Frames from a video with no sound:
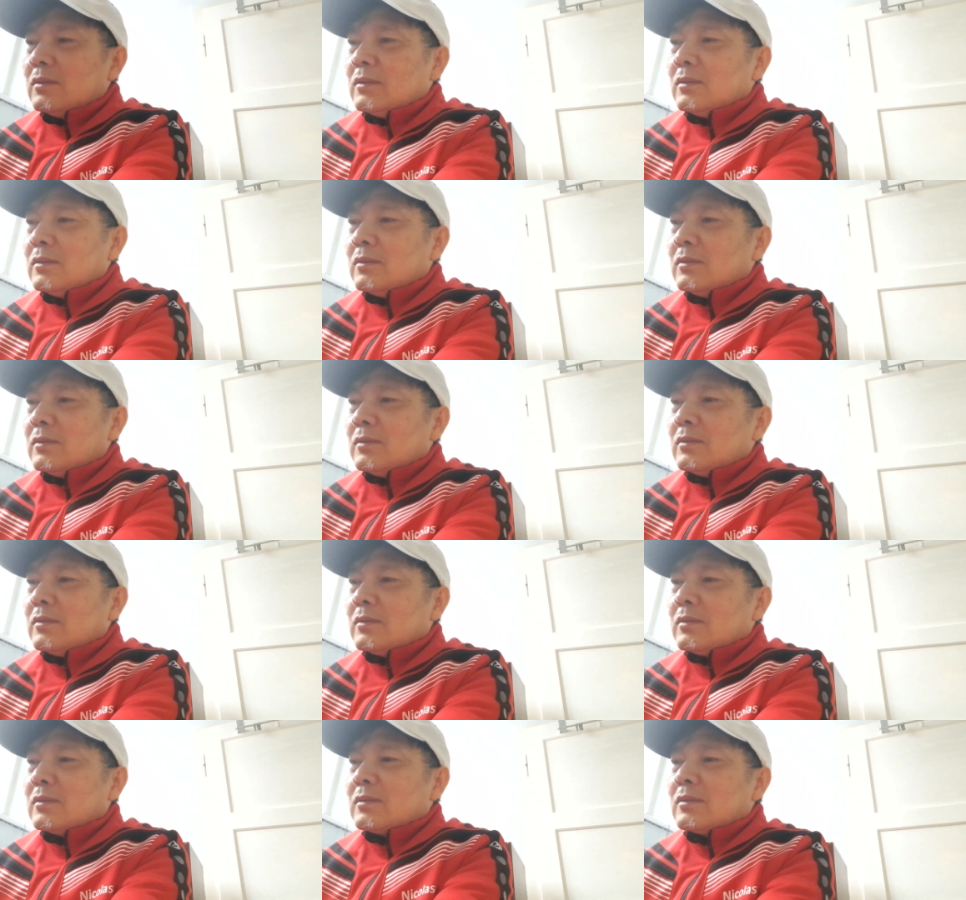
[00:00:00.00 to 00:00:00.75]
ạ
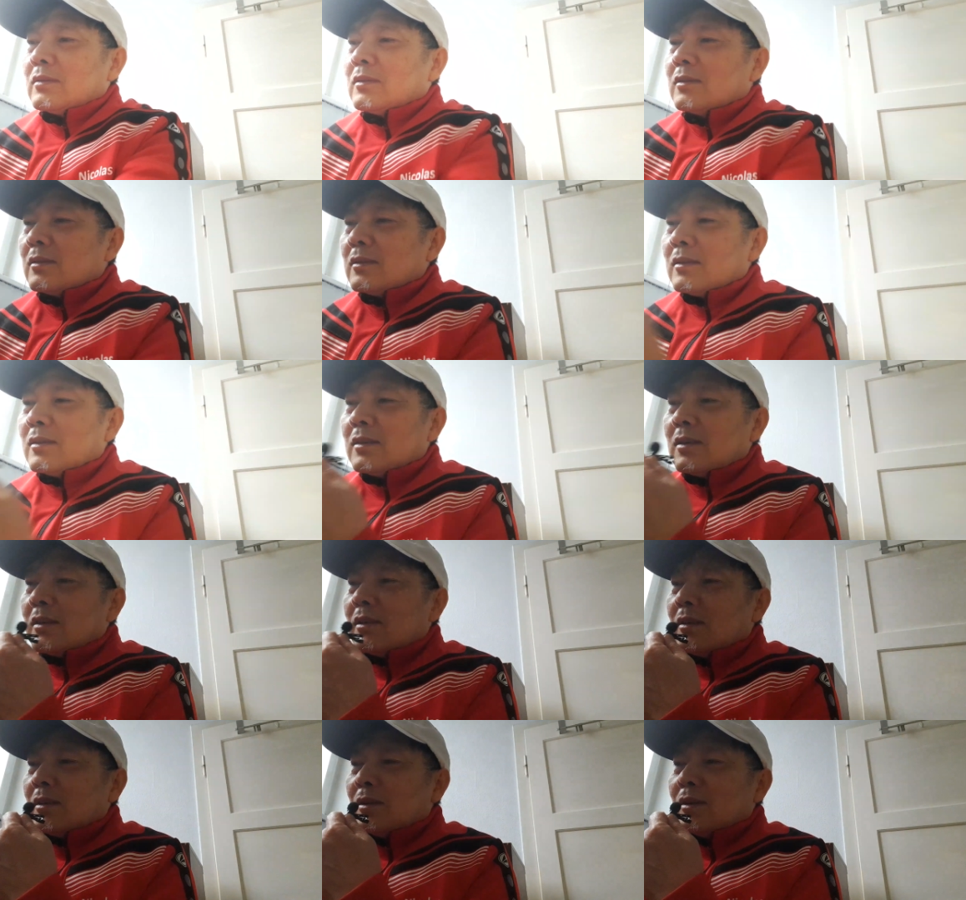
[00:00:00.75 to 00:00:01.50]

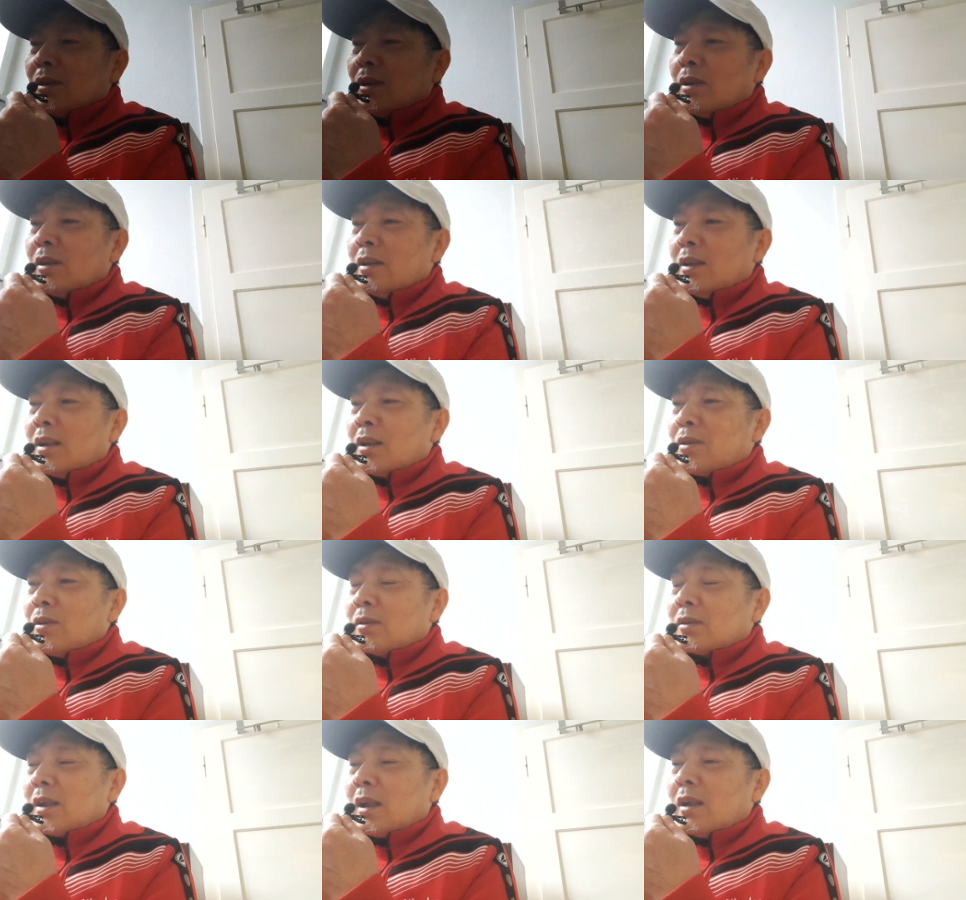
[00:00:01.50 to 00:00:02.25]
rồi vậy
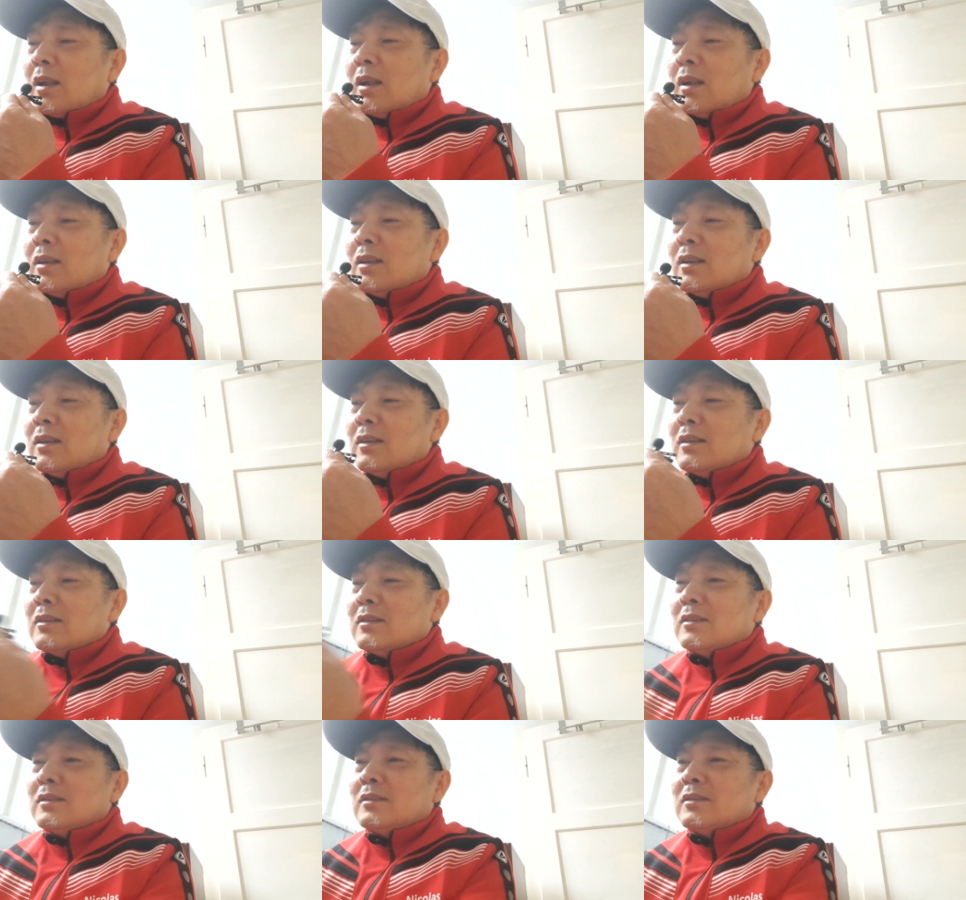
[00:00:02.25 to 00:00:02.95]
con trả lời đi